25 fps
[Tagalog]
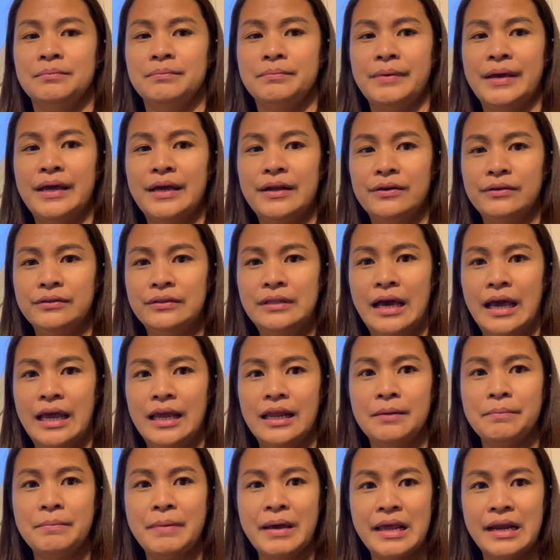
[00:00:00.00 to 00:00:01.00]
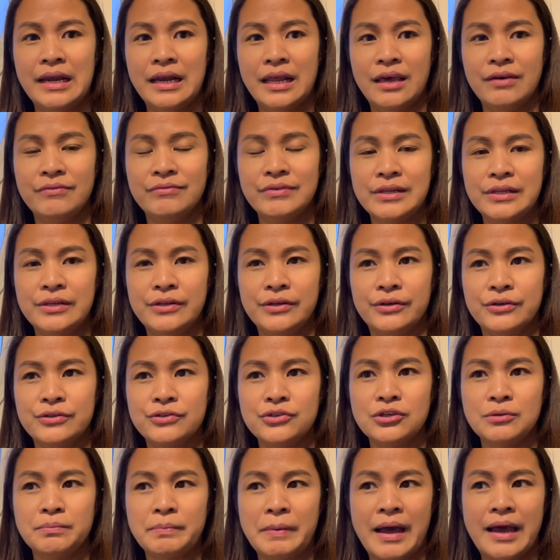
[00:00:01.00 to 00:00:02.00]
Pero dahil by level yon
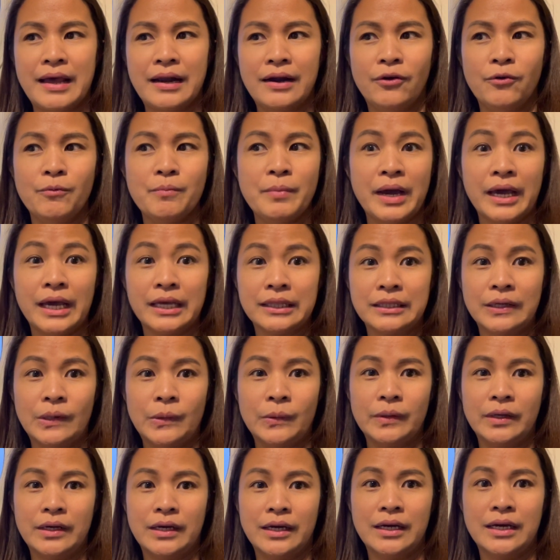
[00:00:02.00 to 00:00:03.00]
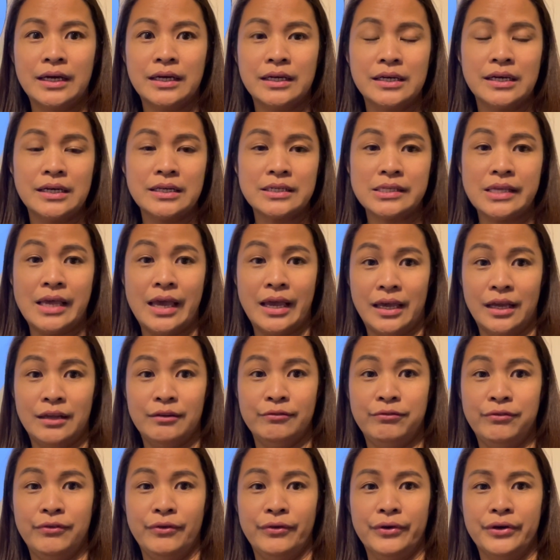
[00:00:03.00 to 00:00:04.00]
so parang umakyat ako ng hanggang
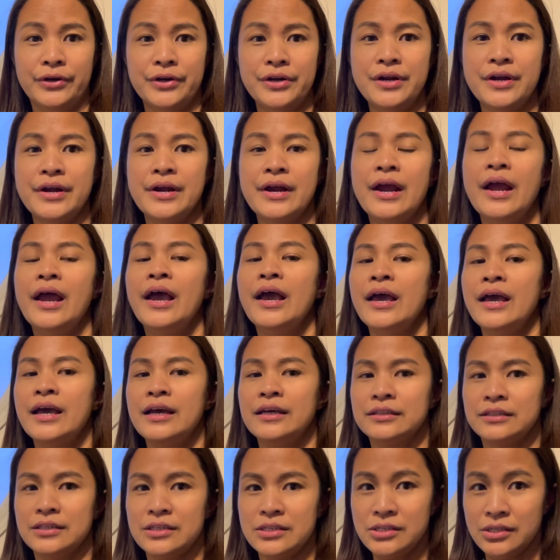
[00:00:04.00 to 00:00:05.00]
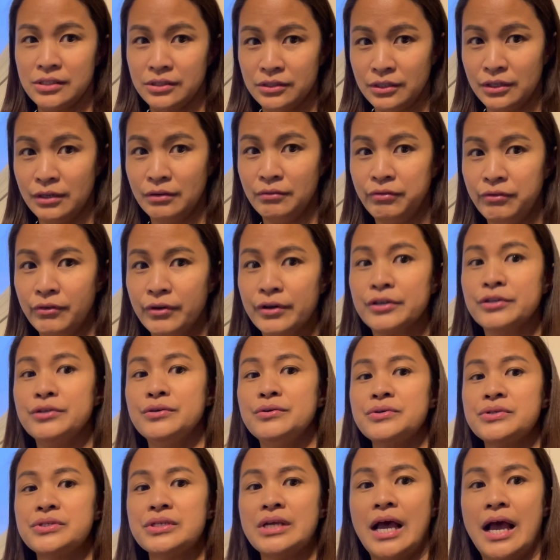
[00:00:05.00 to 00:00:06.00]
second floor. Tapos sa third floor
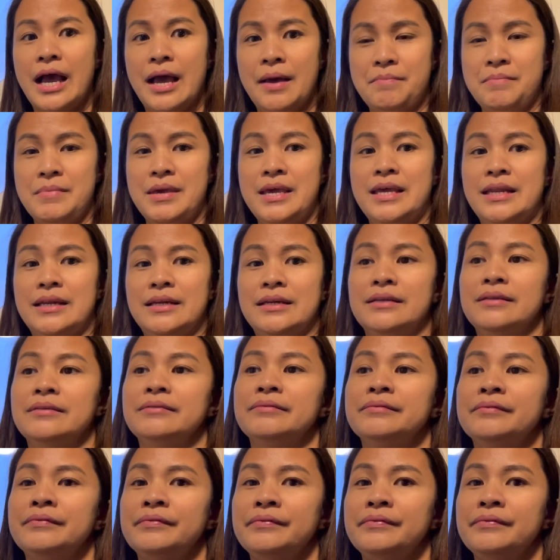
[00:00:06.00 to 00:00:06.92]
yung sa amin.